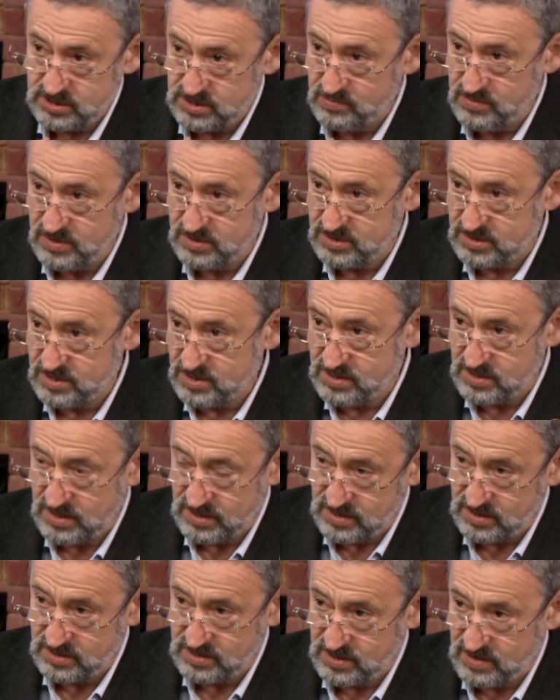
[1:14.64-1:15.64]
антисемитских
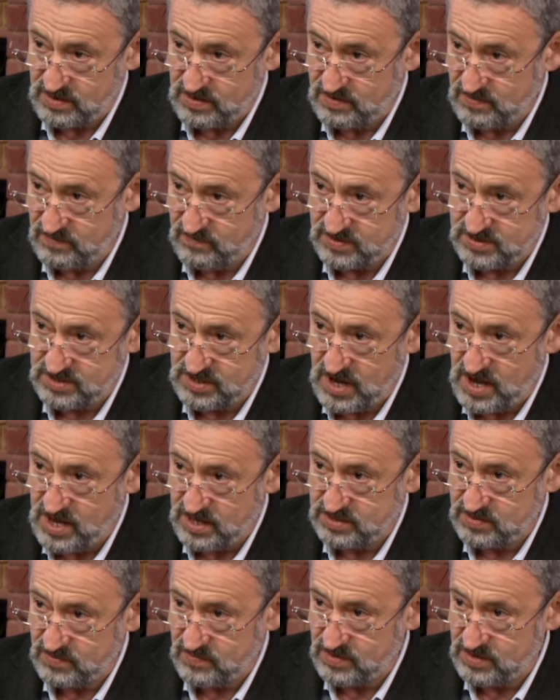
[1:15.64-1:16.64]
каких-то
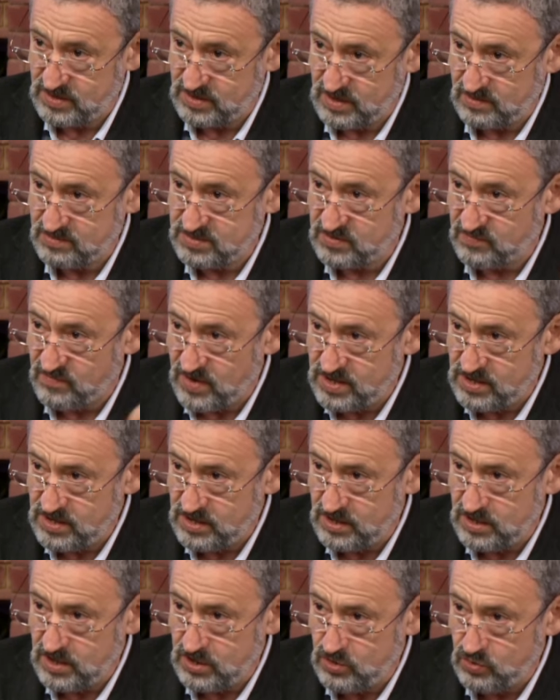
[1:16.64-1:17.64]
высказываний. Там
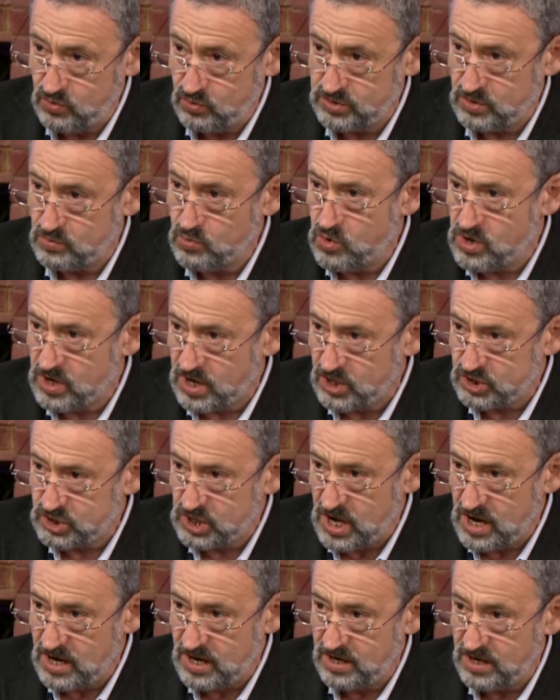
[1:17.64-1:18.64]
звонили людям,
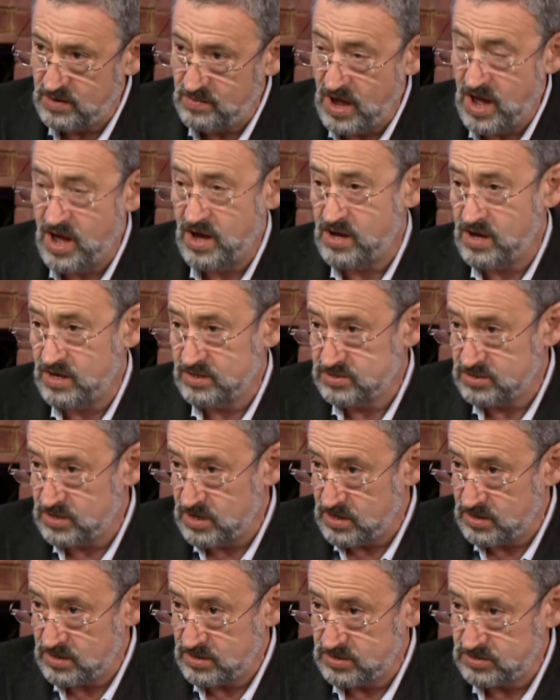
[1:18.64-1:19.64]
угрожали им.
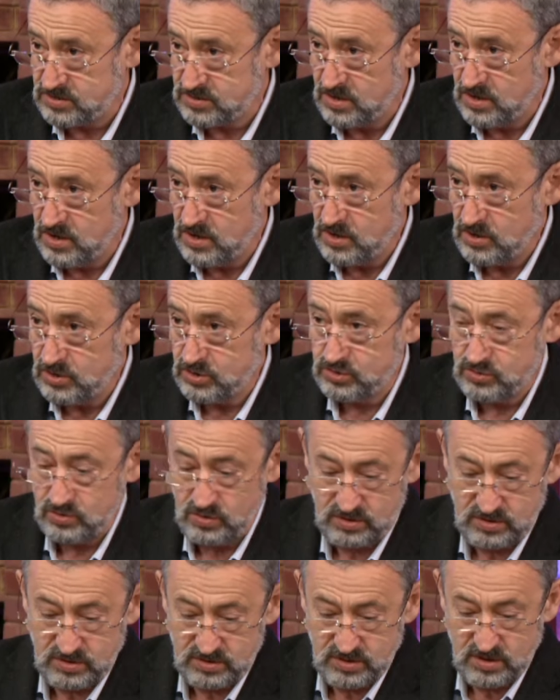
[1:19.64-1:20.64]
Оказалось,
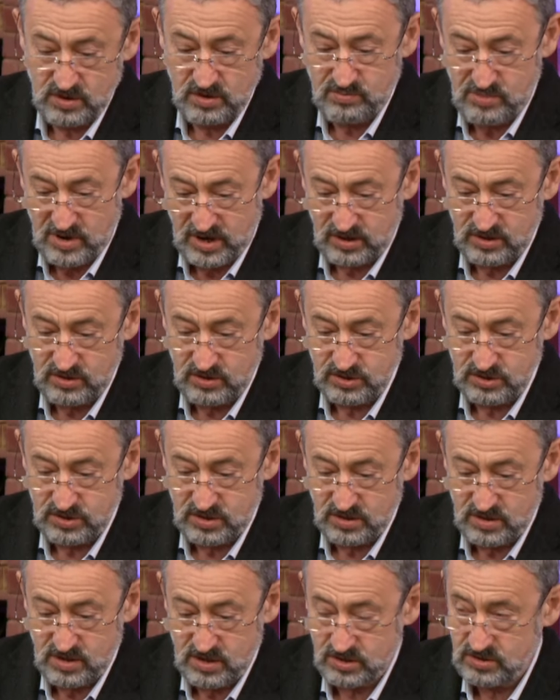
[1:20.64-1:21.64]
что это делал парнишка